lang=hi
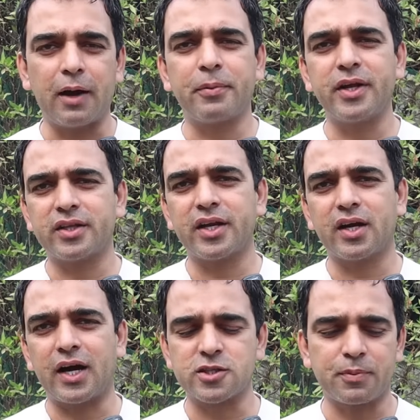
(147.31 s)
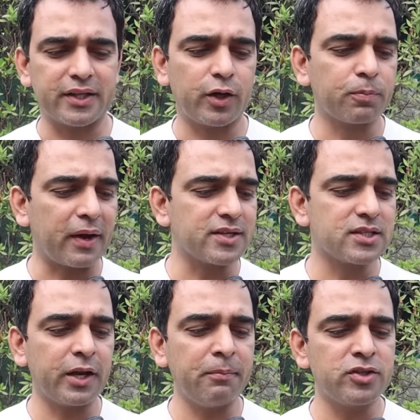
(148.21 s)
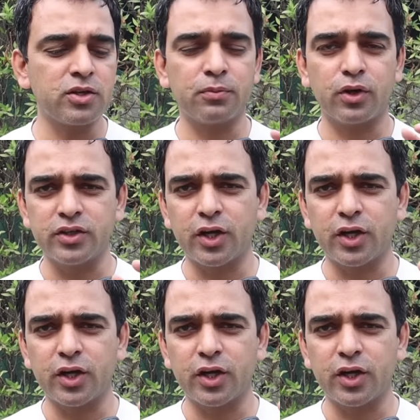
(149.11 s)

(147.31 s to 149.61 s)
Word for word: अपने अंदर एक खास बात है और पाकिस्तान में जब